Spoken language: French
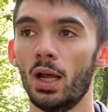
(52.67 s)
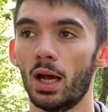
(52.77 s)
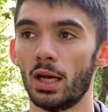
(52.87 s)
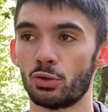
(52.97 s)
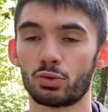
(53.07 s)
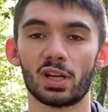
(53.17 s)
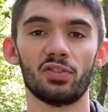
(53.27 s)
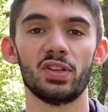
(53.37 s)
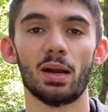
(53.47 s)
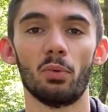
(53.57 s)
euh, jusqu'à
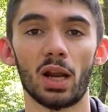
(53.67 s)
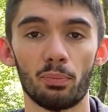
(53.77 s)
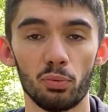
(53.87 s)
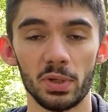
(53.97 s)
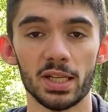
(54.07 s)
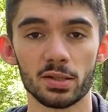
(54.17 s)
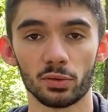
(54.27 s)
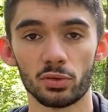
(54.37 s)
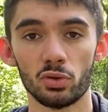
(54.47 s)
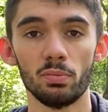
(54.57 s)
finalement la publier sur
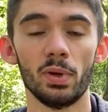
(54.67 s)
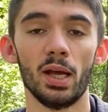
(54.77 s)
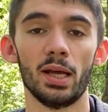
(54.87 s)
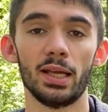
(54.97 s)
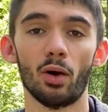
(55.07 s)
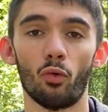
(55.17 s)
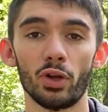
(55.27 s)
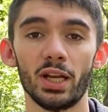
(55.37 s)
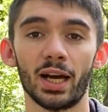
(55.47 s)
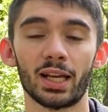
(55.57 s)
YouTube et
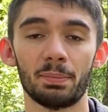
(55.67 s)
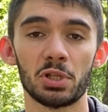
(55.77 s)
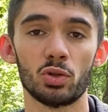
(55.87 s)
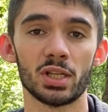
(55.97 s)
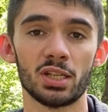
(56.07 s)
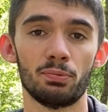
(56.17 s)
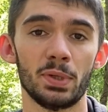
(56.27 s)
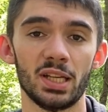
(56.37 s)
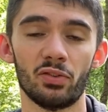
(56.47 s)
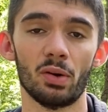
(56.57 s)
envoyer le récapitulatif
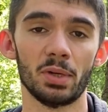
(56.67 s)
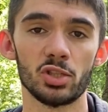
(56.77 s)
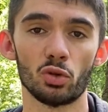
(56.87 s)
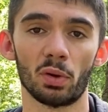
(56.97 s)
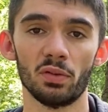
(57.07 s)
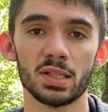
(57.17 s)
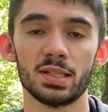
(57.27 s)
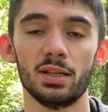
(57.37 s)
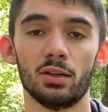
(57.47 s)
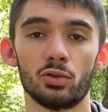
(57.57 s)
PDF à ma liste privée.
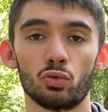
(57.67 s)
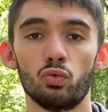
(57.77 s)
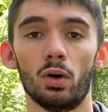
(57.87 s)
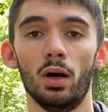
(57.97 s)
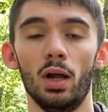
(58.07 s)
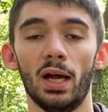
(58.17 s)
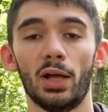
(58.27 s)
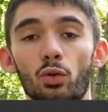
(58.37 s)
C'est euh, du coup un, un,